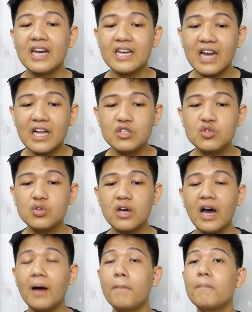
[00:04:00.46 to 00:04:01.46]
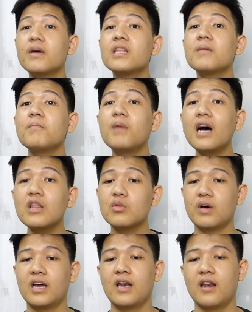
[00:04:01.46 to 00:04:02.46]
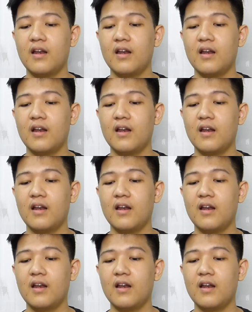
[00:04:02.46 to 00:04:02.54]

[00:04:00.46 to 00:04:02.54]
dan juga menyembah Tuhan.